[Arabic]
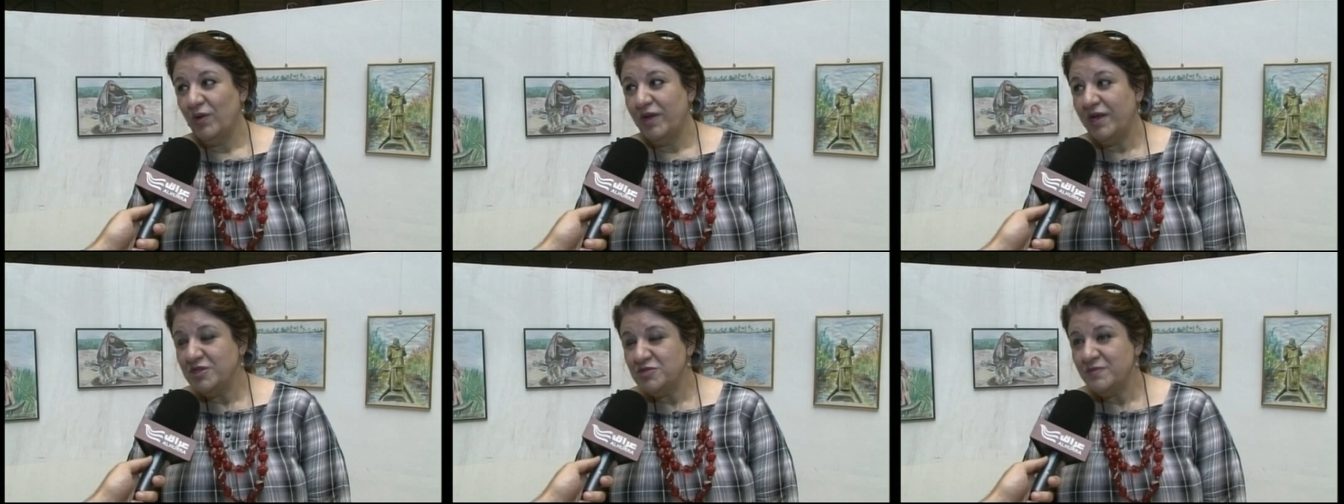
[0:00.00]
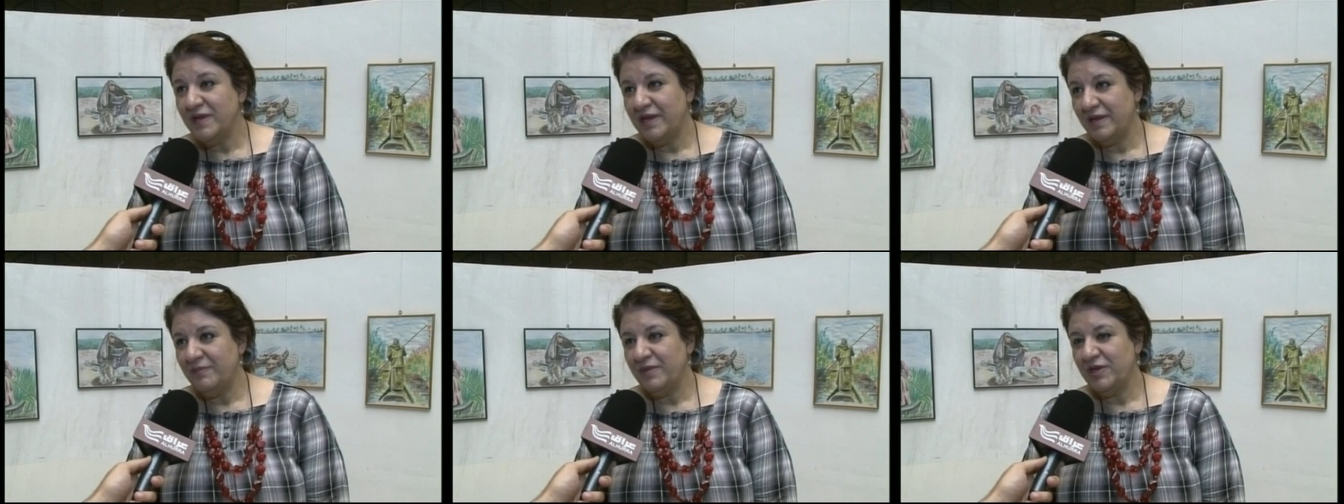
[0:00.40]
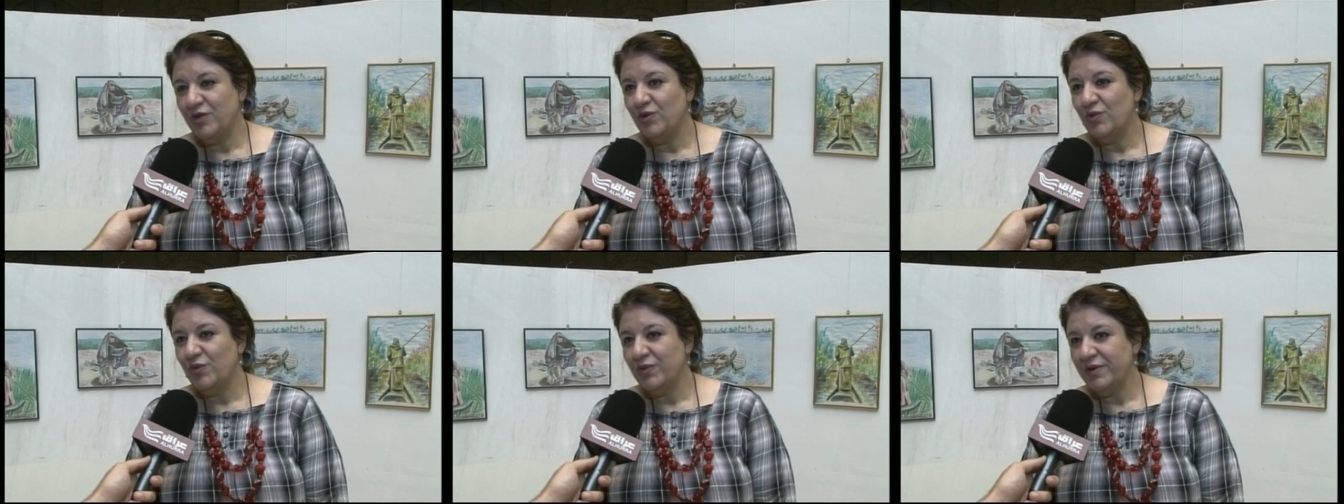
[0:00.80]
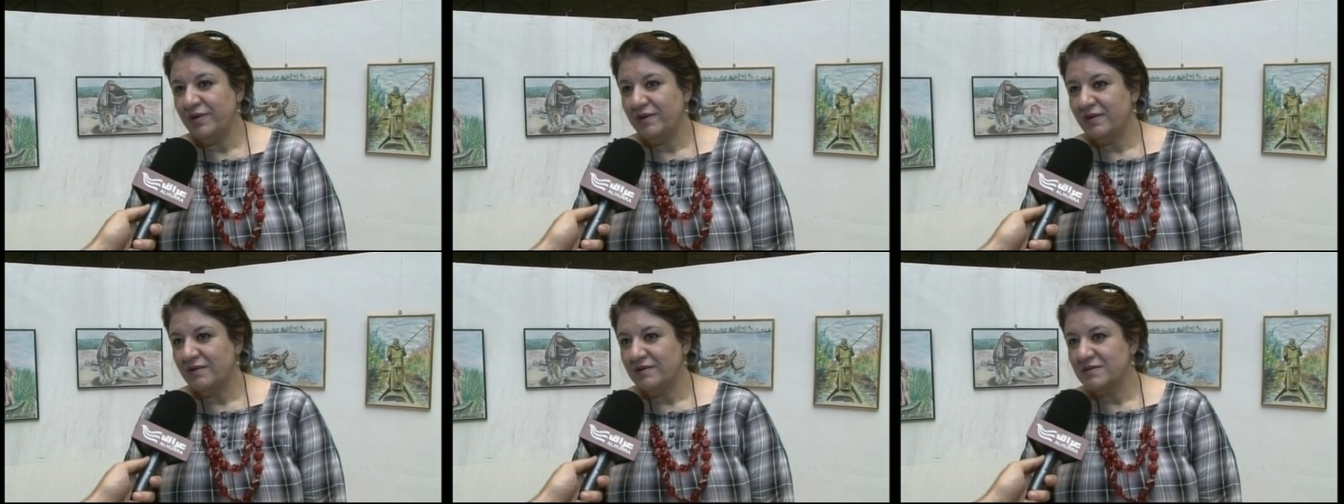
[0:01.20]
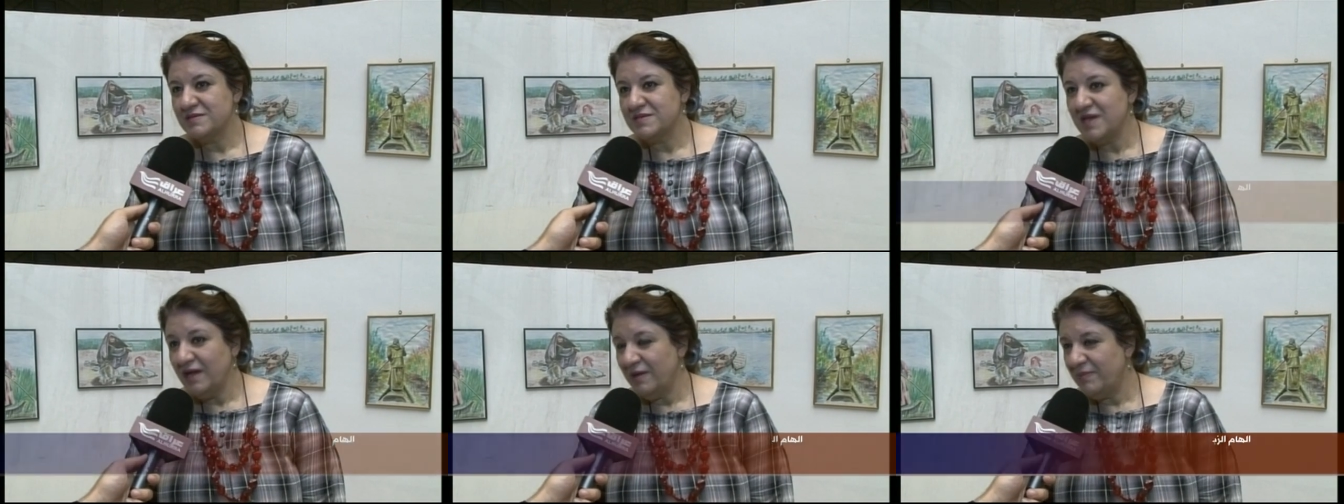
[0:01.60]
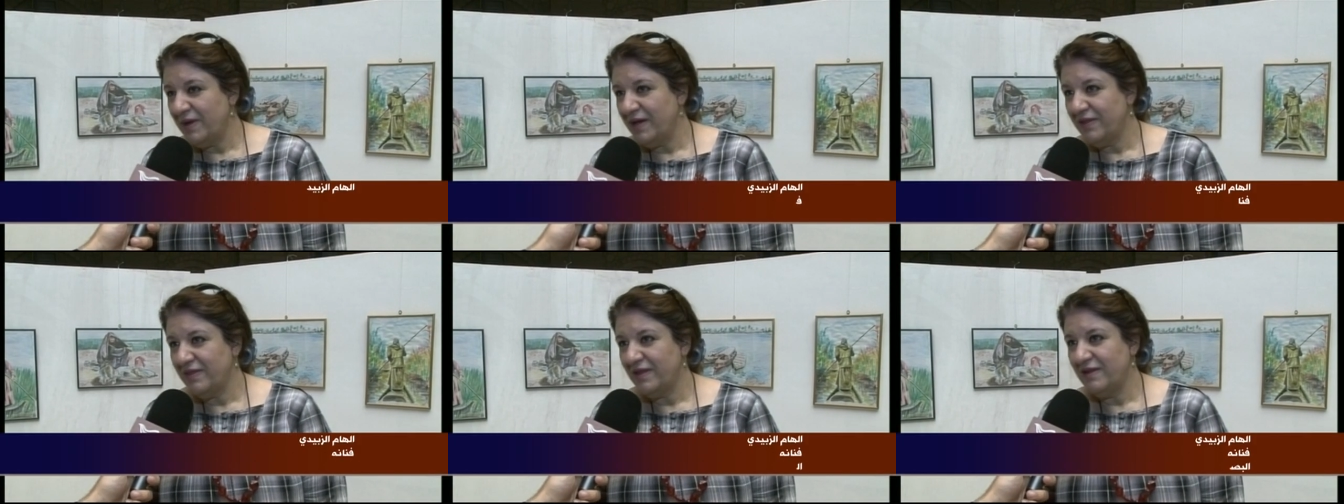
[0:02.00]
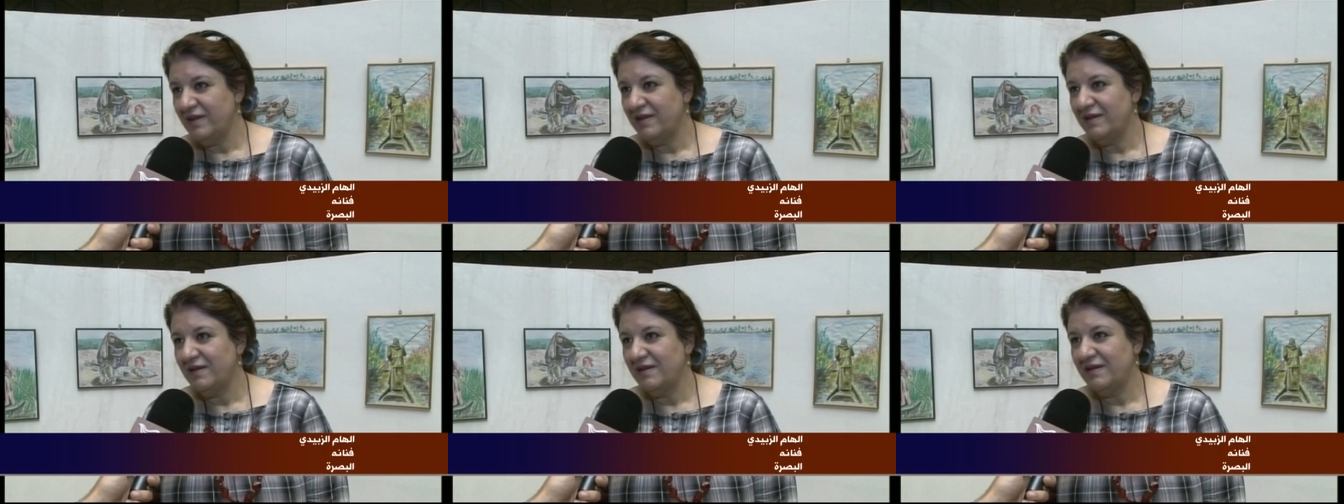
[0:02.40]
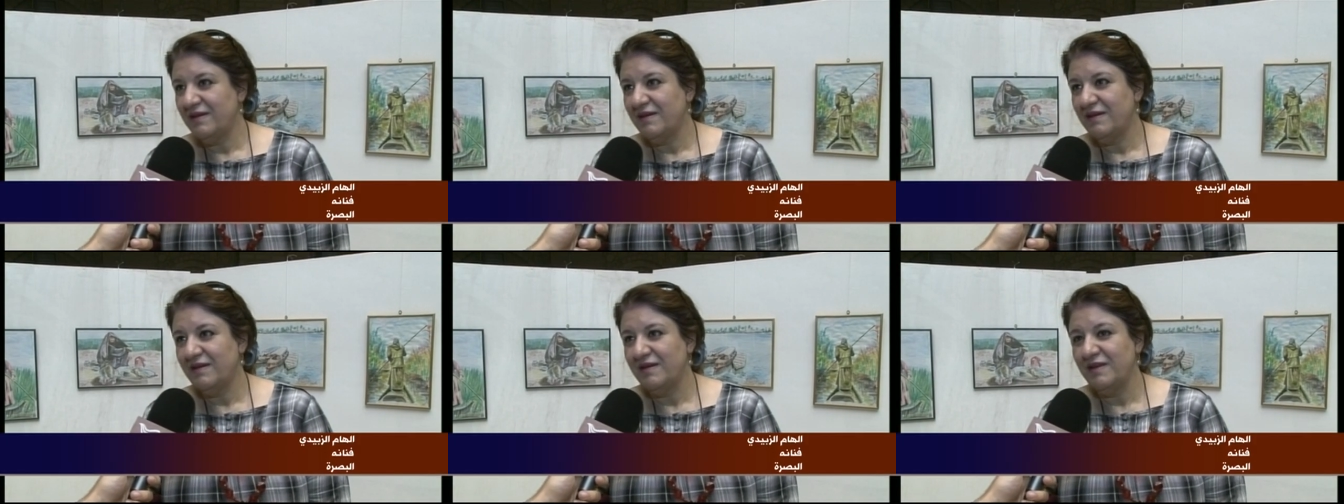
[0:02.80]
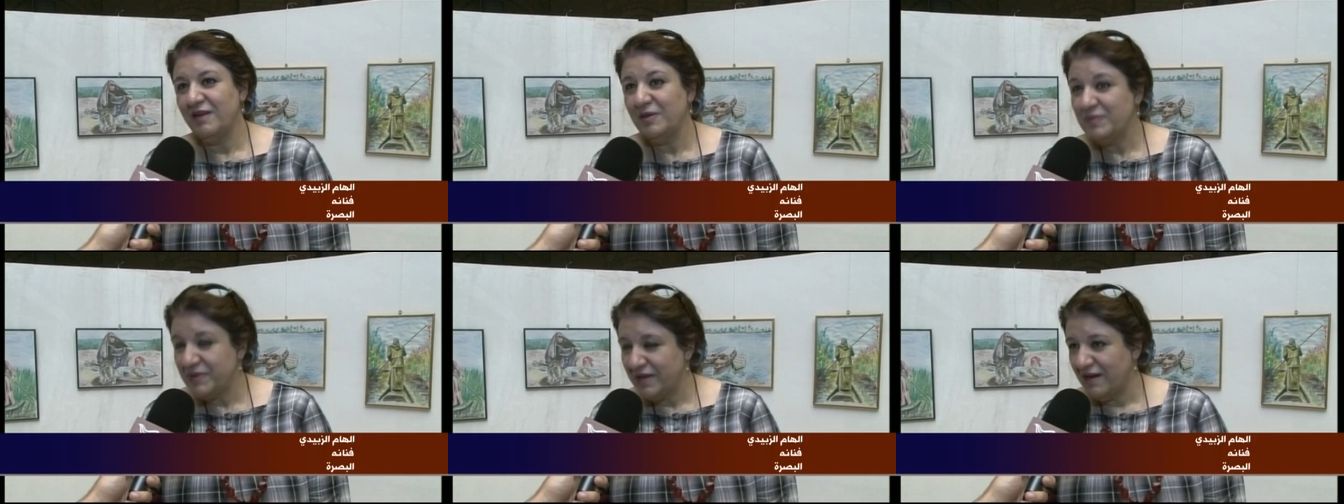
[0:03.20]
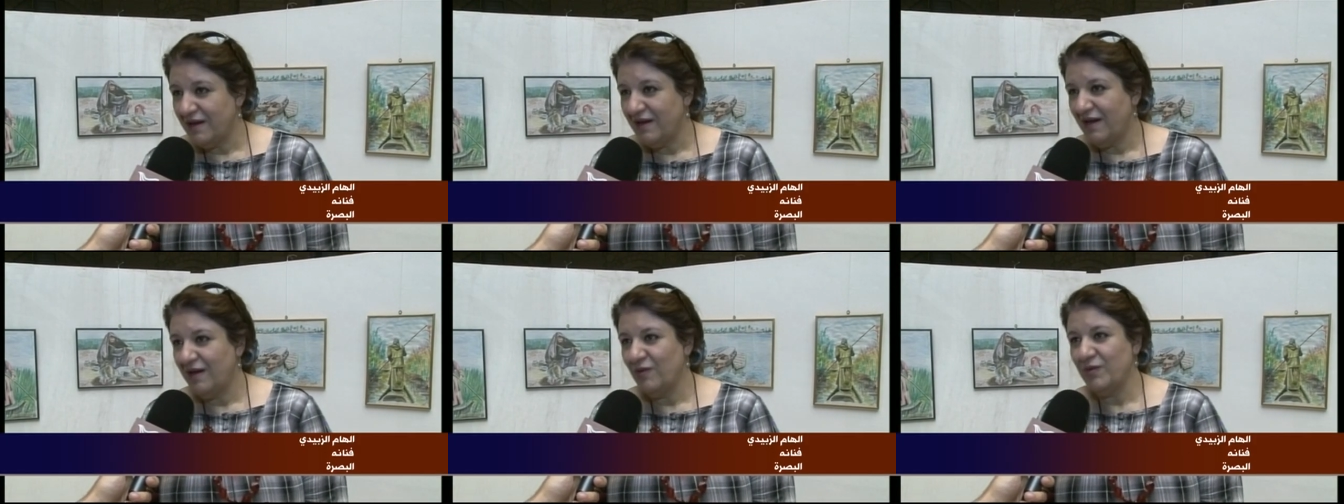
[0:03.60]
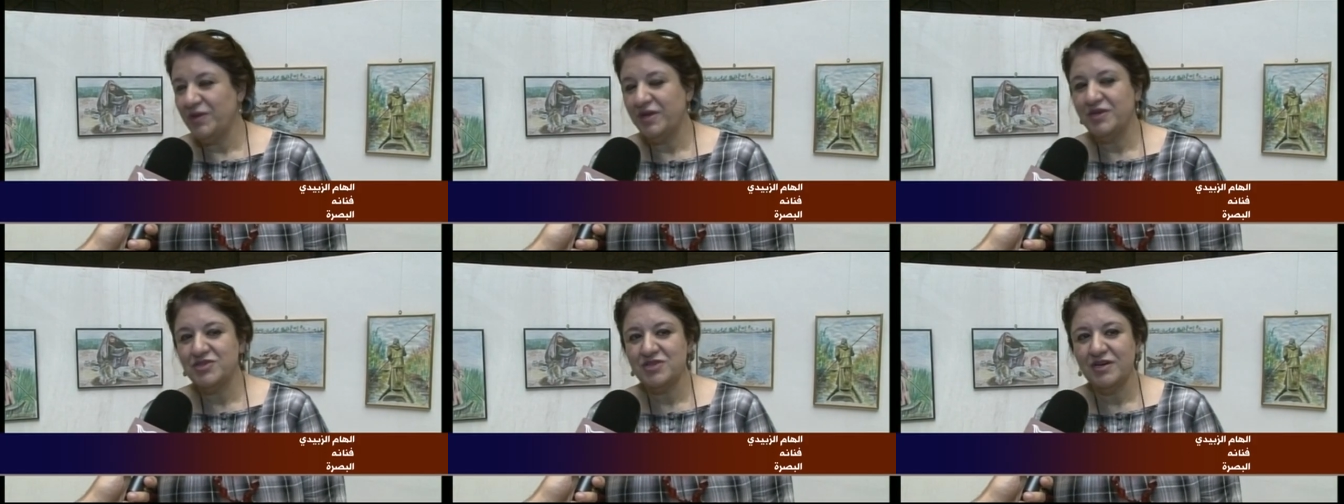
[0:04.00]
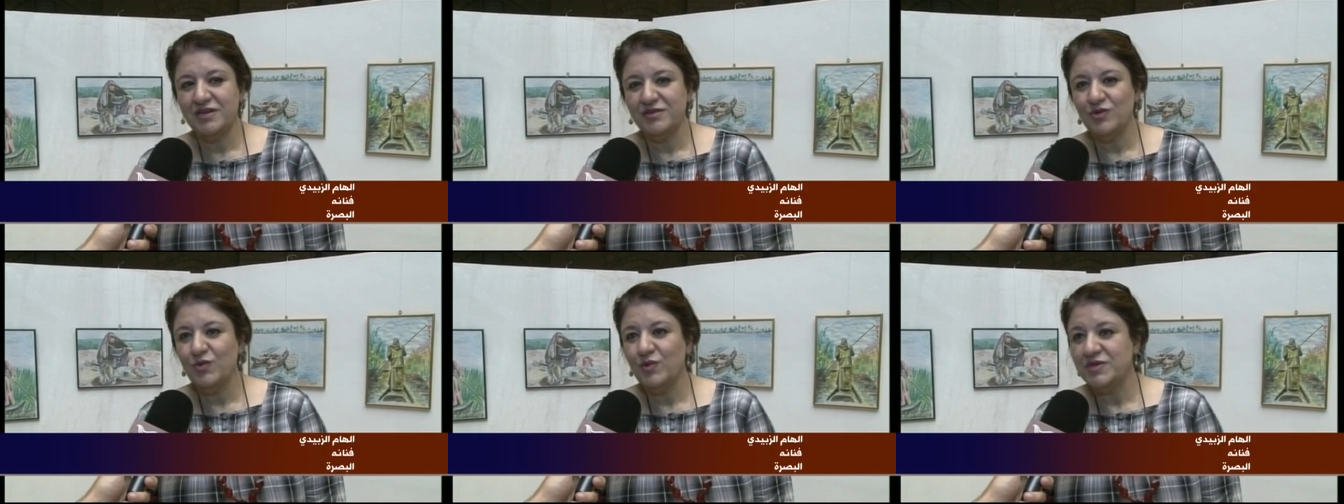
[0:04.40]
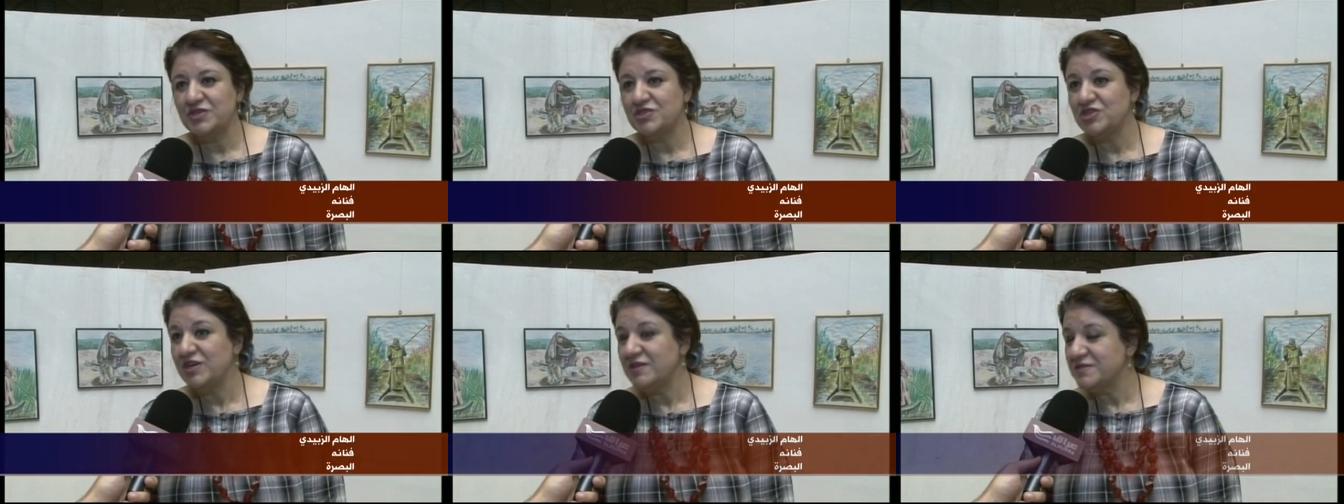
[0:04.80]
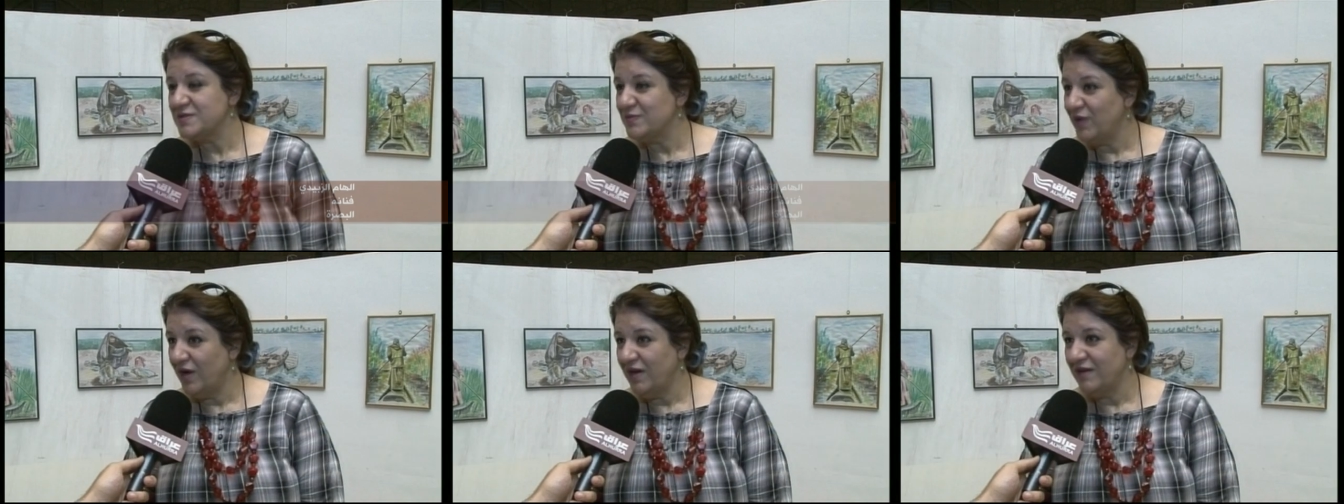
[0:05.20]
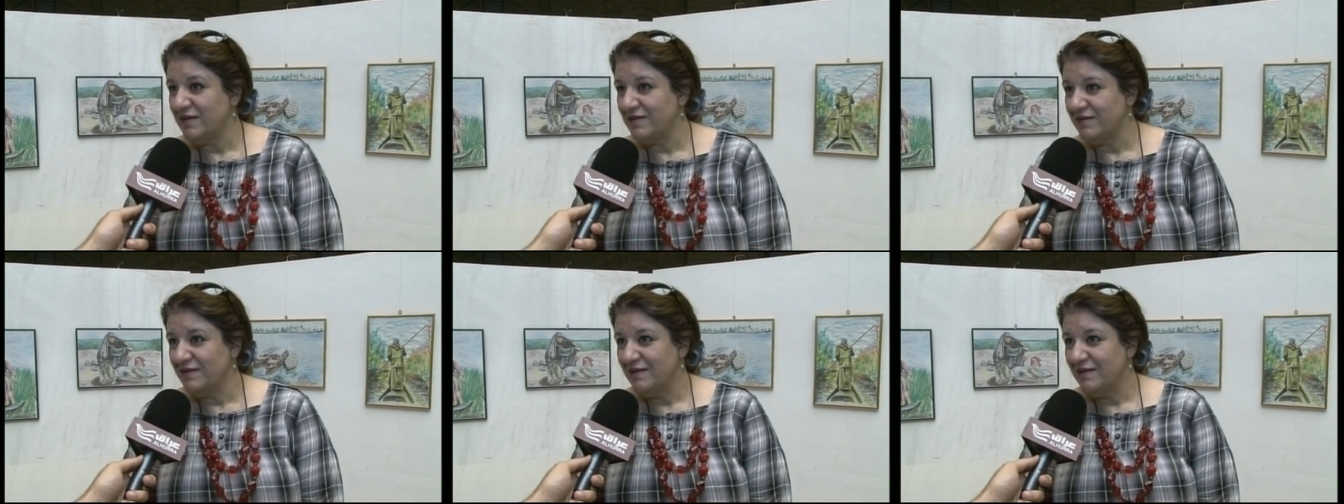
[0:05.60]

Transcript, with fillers: والأجمل لما يكون صاحب هذا الإبداع أو النشاط هو شخص معاق